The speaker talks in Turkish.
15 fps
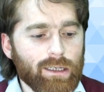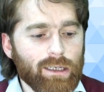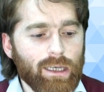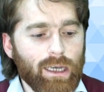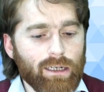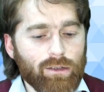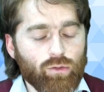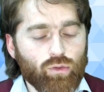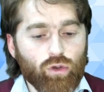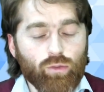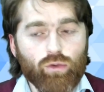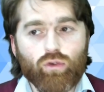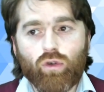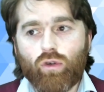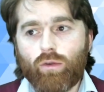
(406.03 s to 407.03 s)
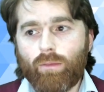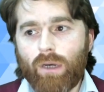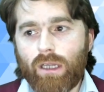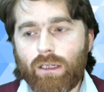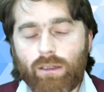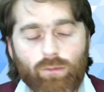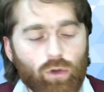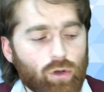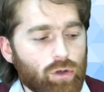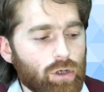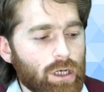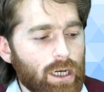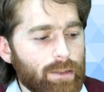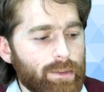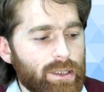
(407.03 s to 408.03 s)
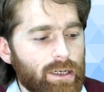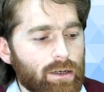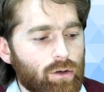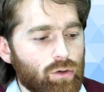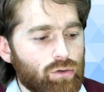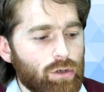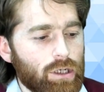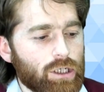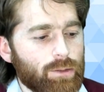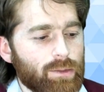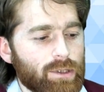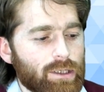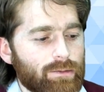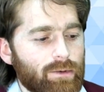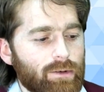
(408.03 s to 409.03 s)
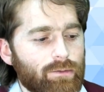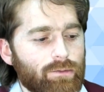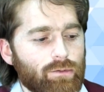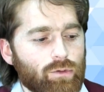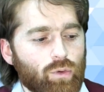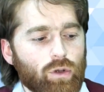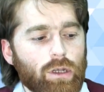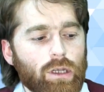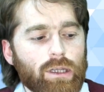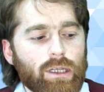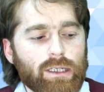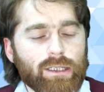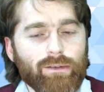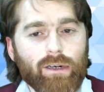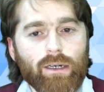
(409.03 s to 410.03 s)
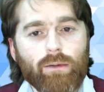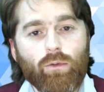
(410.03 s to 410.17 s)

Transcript: Yani durumu çok malını mülkünü kaybederek kötüleşmiş olanlar da var.